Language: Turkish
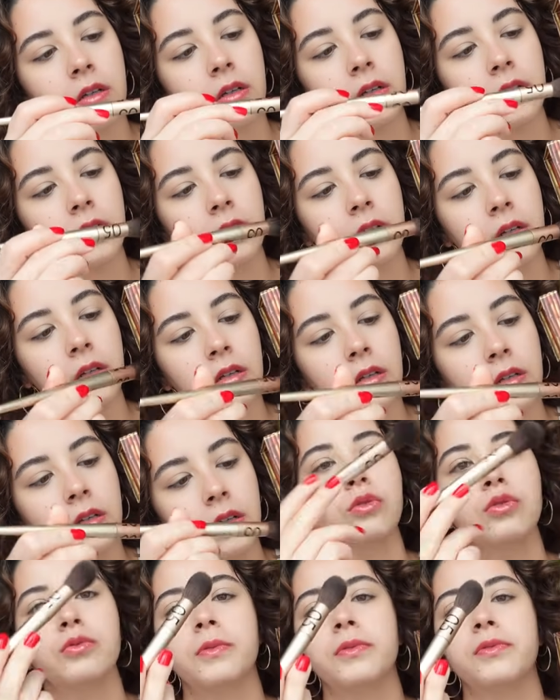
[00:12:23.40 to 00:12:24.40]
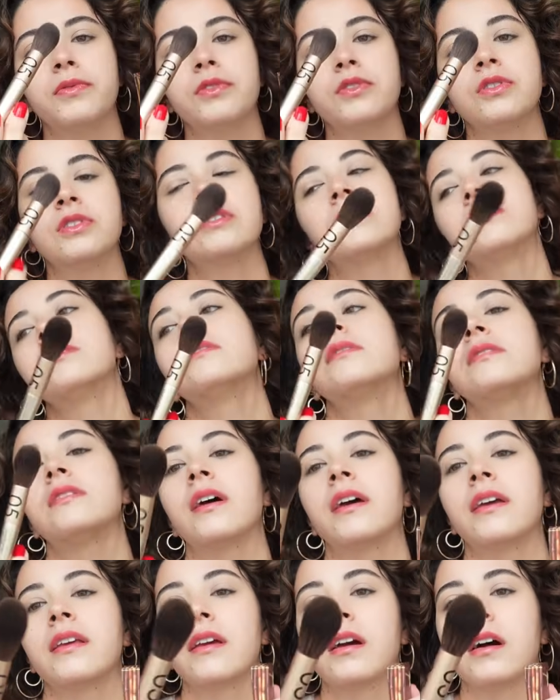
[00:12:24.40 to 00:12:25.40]
Ne kadar minnoş bir fırçasın
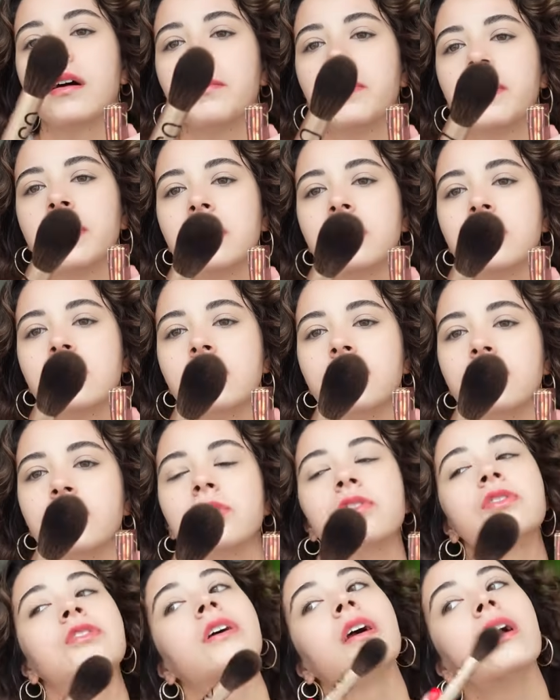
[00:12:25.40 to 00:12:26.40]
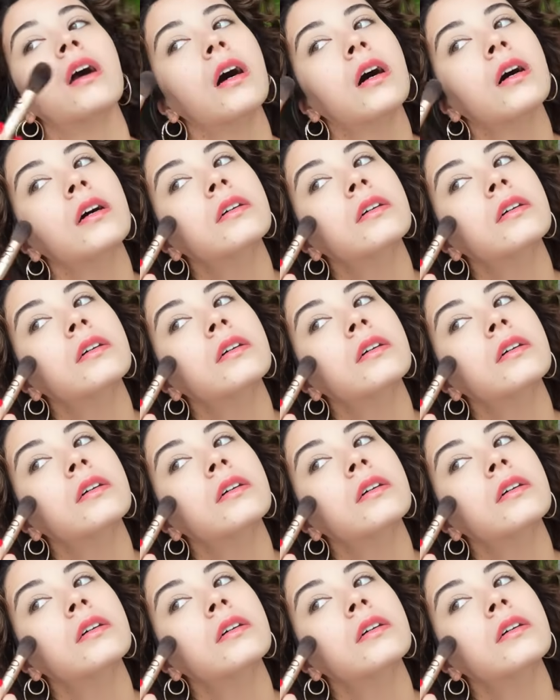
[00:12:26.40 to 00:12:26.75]
sen ya. Bayıldım fırçaya.